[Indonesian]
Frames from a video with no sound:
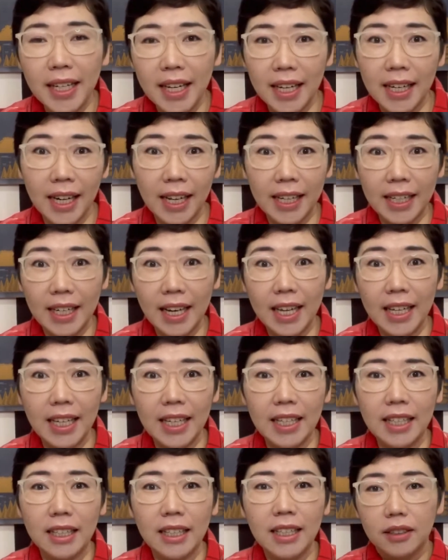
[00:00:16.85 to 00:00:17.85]
dan
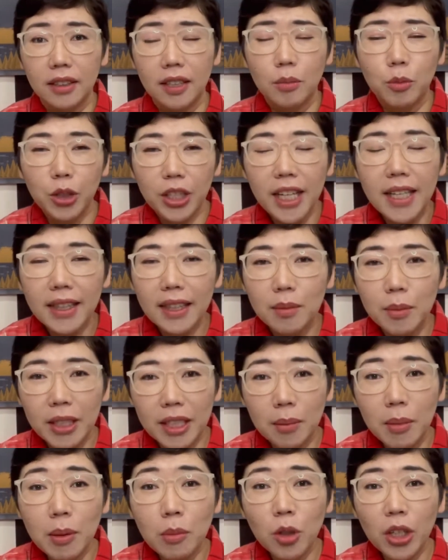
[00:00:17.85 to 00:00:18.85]
lain-lain Kemudian
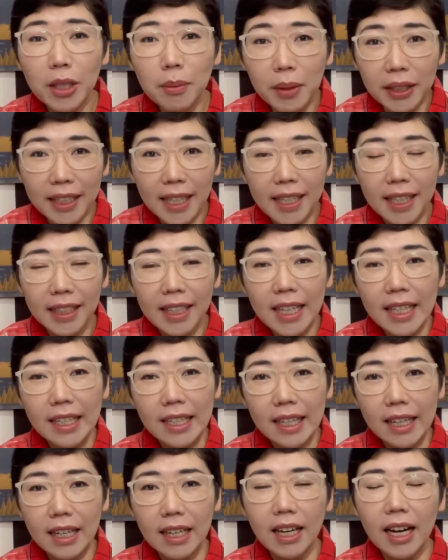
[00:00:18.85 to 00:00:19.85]
teman-teman mungkin
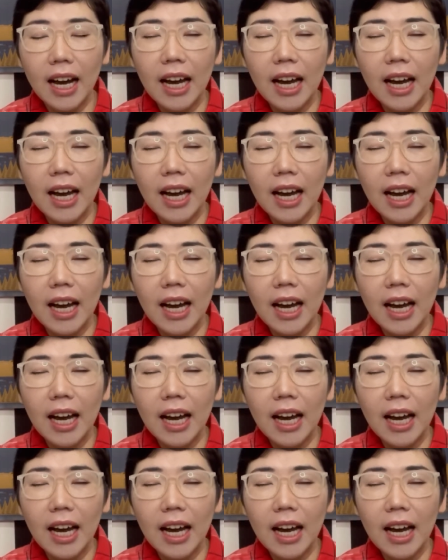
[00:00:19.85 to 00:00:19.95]
bertanya-tanya,